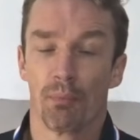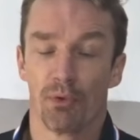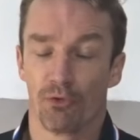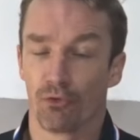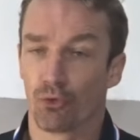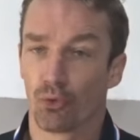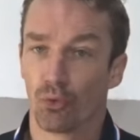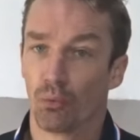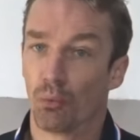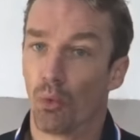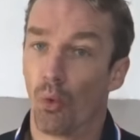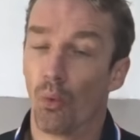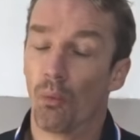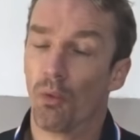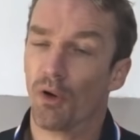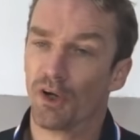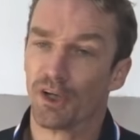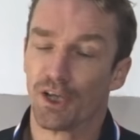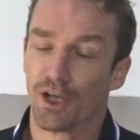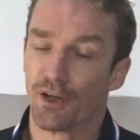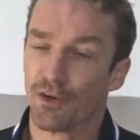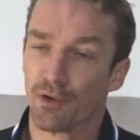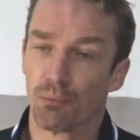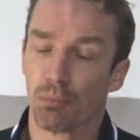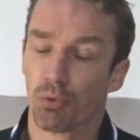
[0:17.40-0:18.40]
Parce que bon, bah il
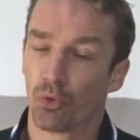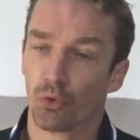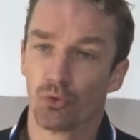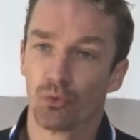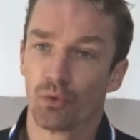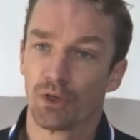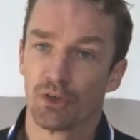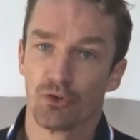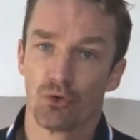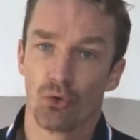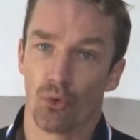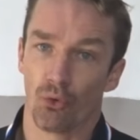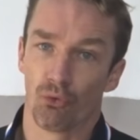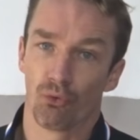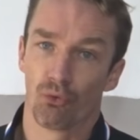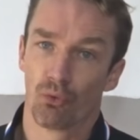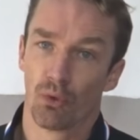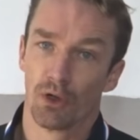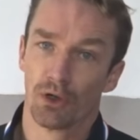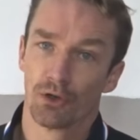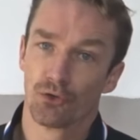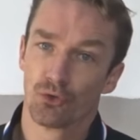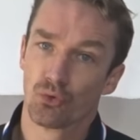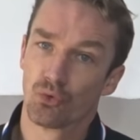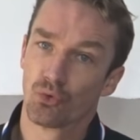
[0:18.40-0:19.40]
y a des produits que tu
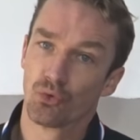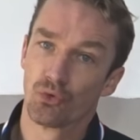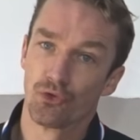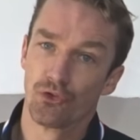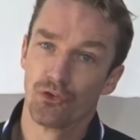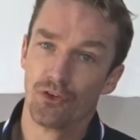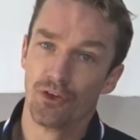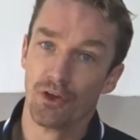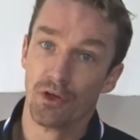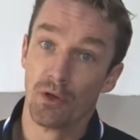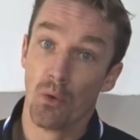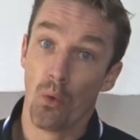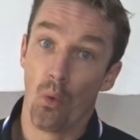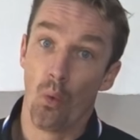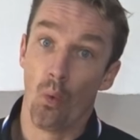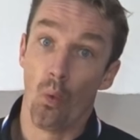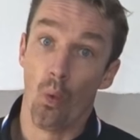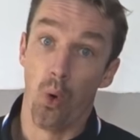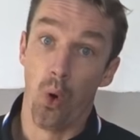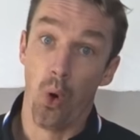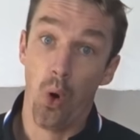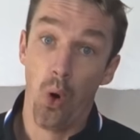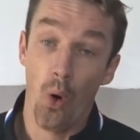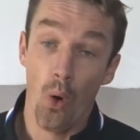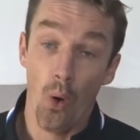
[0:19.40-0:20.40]
reçois, tu te dis
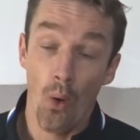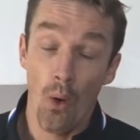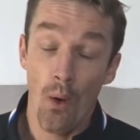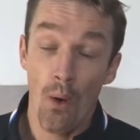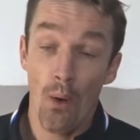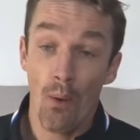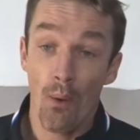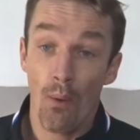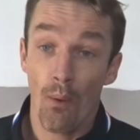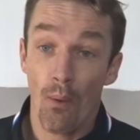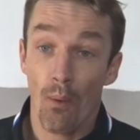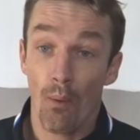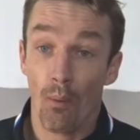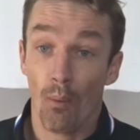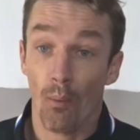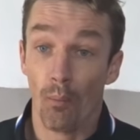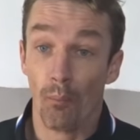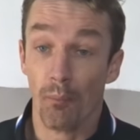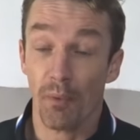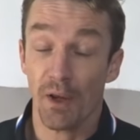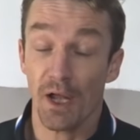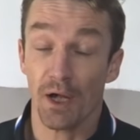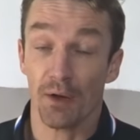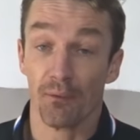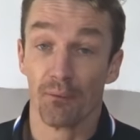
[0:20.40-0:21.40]
Oh
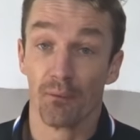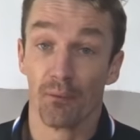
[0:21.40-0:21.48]
merde,